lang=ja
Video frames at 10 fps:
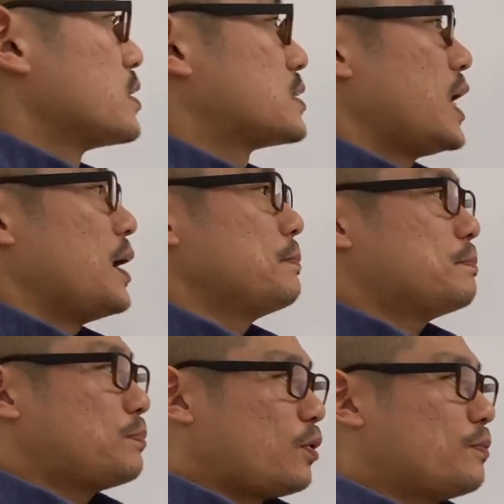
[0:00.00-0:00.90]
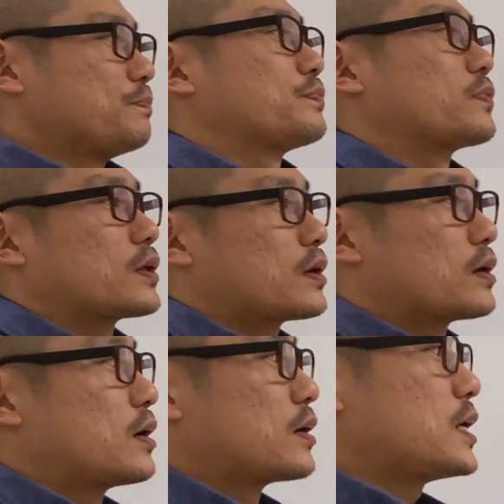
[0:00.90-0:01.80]
散歩、
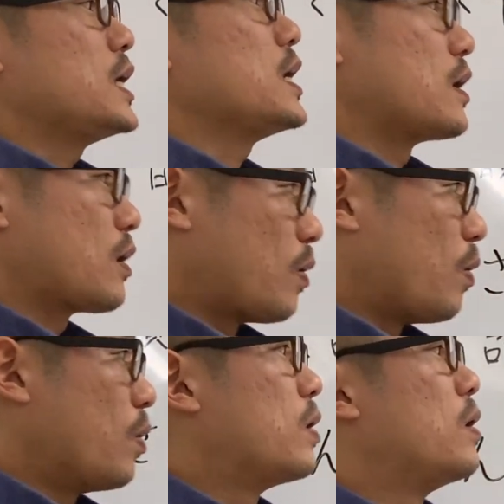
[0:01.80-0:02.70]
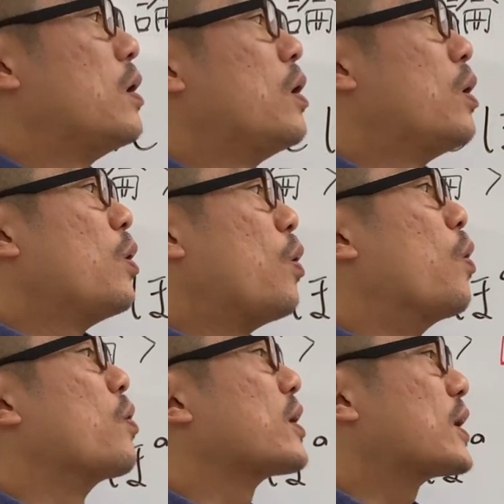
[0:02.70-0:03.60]
金庫、
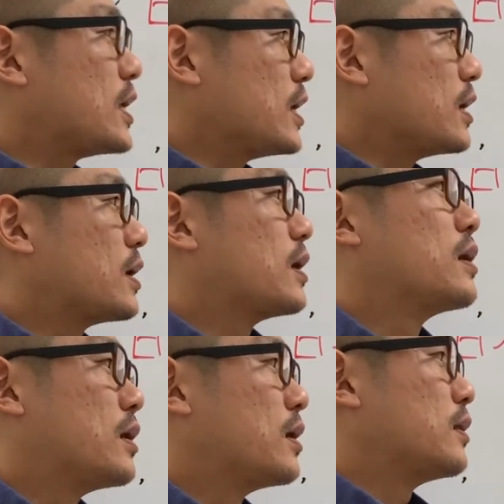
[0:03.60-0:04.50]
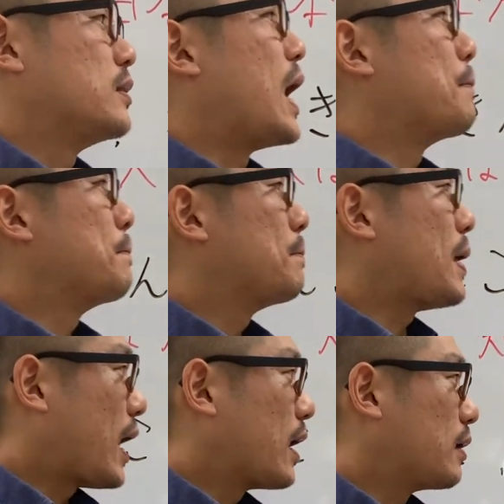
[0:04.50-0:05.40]
本気、
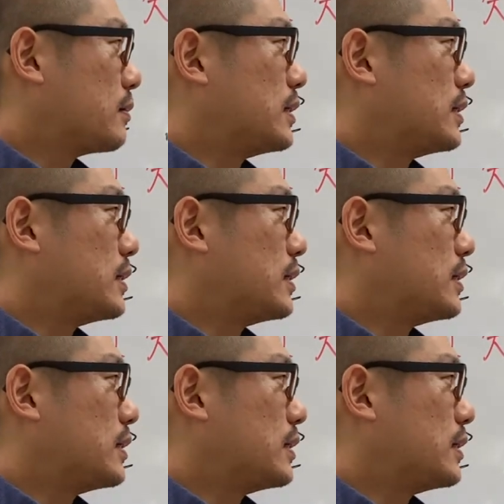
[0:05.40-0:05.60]
ナンバ